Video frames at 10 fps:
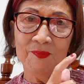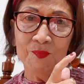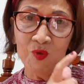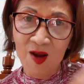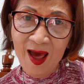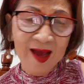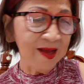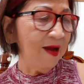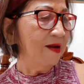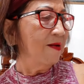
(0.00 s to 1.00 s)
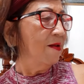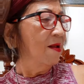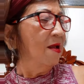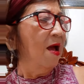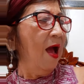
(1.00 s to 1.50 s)
Bulag.
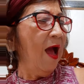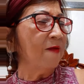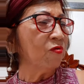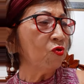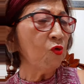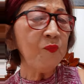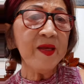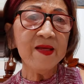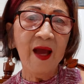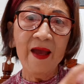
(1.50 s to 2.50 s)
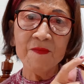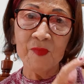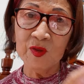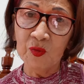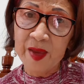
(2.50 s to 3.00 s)
Ang tubig ay
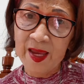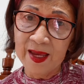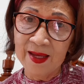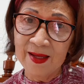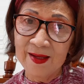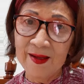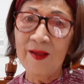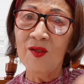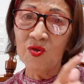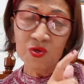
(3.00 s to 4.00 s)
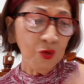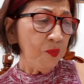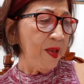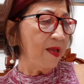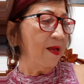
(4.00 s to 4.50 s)
madumi.
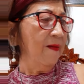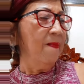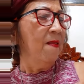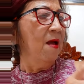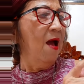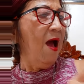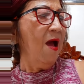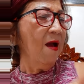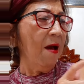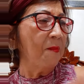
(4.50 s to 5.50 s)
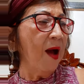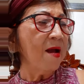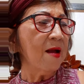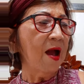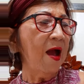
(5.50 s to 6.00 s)
Tubig. Ang
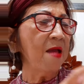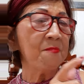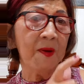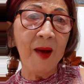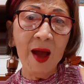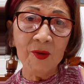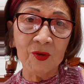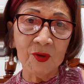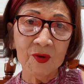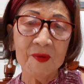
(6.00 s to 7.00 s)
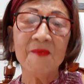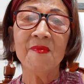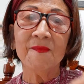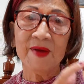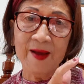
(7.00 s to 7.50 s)
kabag ay mabaho.
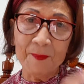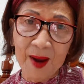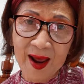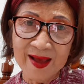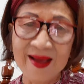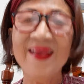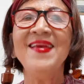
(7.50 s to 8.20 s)
Kabag.